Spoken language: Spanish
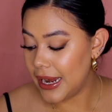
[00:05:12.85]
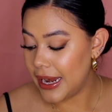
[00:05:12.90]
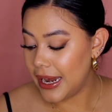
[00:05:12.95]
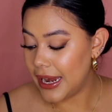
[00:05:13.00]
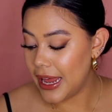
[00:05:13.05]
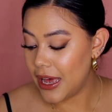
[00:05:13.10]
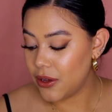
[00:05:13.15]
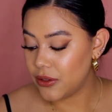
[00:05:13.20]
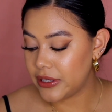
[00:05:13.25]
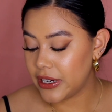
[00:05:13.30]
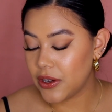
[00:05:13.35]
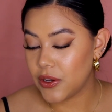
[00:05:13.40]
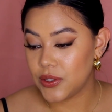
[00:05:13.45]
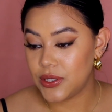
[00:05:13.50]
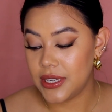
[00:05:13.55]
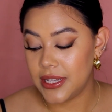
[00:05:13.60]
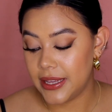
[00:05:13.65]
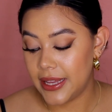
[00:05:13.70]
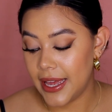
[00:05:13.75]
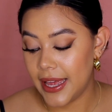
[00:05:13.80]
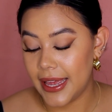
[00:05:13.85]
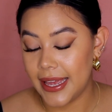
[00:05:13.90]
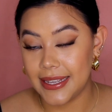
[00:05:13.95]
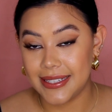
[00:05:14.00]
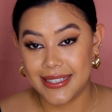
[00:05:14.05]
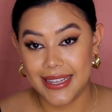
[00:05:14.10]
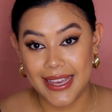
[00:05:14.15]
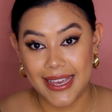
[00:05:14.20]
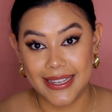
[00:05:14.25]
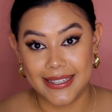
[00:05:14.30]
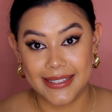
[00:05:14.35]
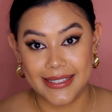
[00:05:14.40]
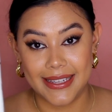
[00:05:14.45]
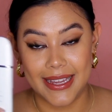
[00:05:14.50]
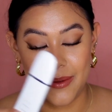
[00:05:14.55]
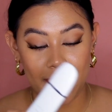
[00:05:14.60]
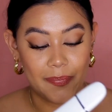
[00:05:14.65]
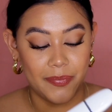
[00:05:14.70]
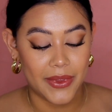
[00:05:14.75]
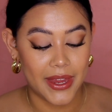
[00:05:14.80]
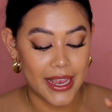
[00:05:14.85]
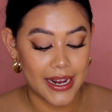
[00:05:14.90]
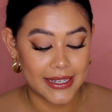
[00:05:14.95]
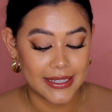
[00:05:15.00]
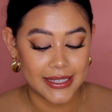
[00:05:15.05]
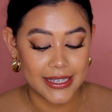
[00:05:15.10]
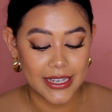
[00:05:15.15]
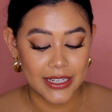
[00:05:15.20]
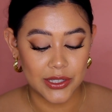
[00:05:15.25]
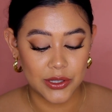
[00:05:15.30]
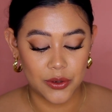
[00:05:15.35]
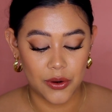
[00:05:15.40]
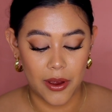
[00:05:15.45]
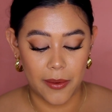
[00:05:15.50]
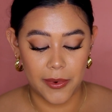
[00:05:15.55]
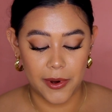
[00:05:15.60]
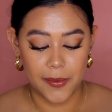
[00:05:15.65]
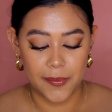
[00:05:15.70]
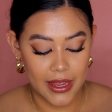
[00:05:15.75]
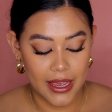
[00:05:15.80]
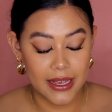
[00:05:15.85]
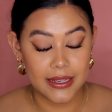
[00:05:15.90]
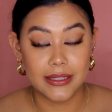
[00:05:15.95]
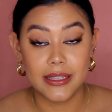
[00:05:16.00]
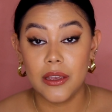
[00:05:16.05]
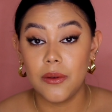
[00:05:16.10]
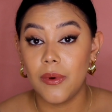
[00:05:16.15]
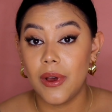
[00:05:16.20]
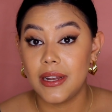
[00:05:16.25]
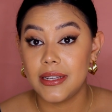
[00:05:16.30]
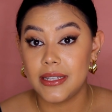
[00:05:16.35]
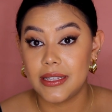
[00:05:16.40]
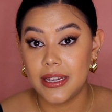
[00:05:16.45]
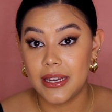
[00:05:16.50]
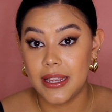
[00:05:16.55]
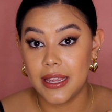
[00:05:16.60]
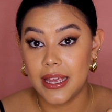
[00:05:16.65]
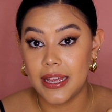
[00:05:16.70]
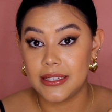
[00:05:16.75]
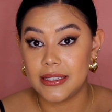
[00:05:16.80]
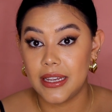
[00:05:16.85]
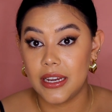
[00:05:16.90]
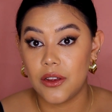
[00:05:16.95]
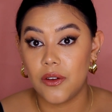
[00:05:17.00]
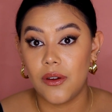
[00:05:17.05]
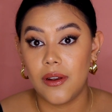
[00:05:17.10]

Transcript: La otra cosita es este, el Skin Scrubber. Este igual se tiene que hacer